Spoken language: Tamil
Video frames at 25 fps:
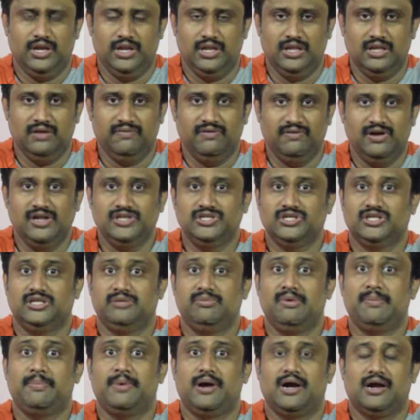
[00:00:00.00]
எந்த
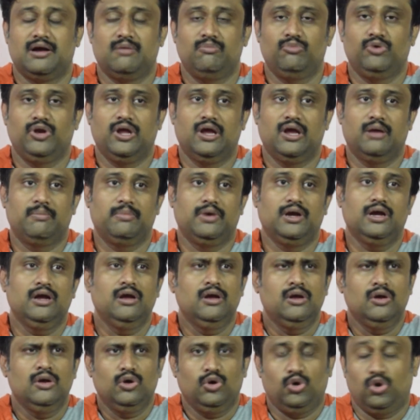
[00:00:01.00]
வெளிச்சத்தையுமே பார்க்க முடியாமல்
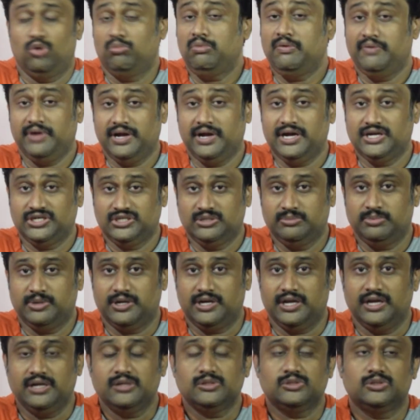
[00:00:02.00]
ரொம்பவே
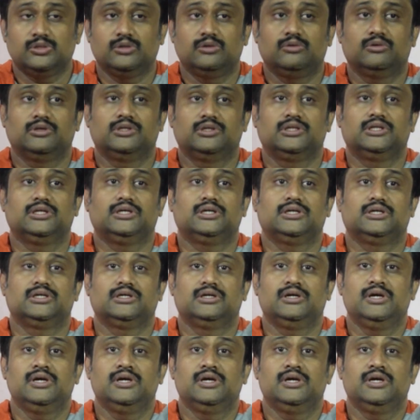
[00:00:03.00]
கஷ்டப்பட்டேன் ஸோ வந்து